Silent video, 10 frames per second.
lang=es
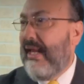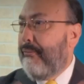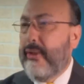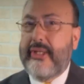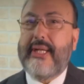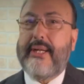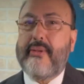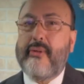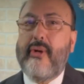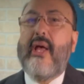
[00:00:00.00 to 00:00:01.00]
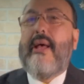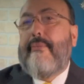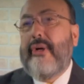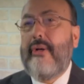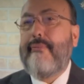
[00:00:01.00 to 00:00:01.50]
Por esa razón,
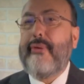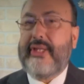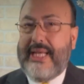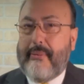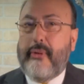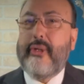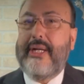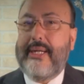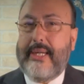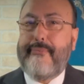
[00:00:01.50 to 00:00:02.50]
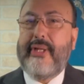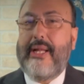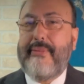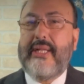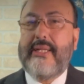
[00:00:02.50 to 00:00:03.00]
bueno, pues se aburren
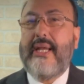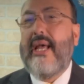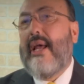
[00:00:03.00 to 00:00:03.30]
rápidamente.